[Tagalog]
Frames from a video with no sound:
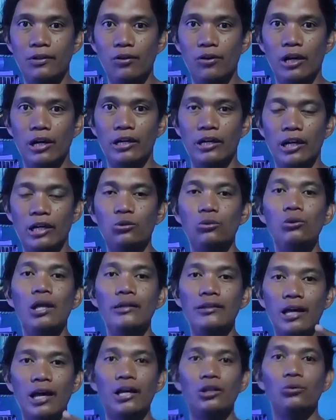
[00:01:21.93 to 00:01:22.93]
Okay,
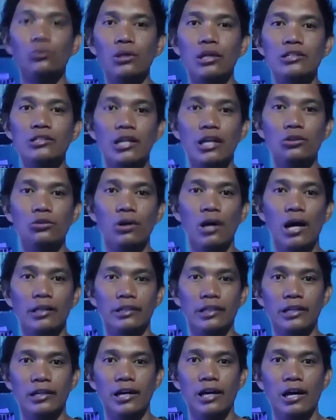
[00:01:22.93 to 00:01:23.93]
katulad na katulad siya nung
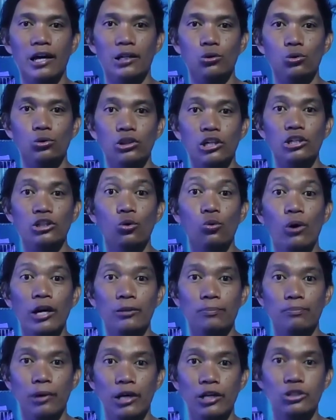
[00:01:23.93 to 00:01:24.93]
ating uh, Lutino
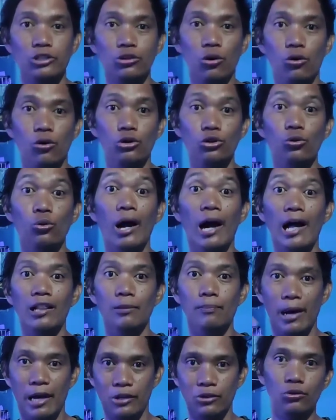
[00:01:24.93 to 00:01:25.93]
whiteface o yung
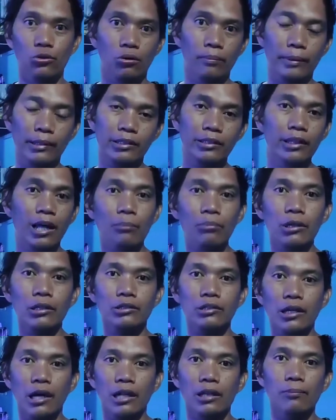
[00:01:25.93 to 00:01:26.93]
albino. Pag sinabi
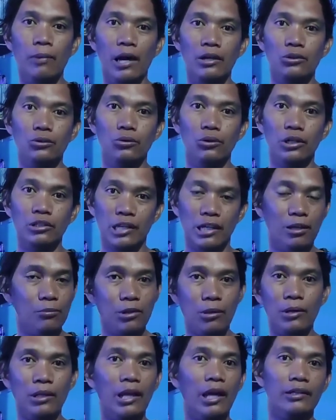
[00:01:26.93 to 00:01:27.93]
kasi ng albino is alam
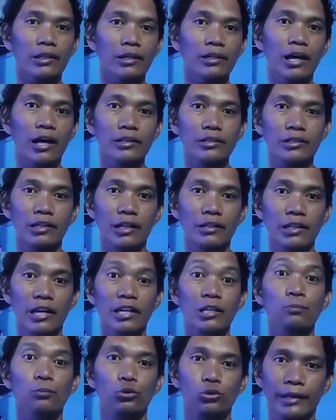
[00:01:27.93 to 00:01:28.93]
naman natin lahat yan,
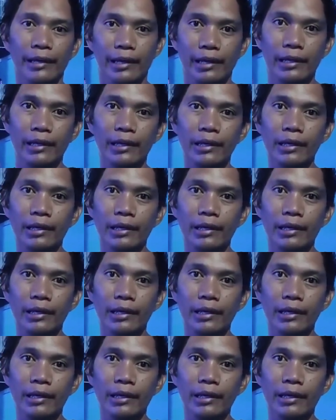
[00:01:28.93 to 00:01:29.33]
ay puti.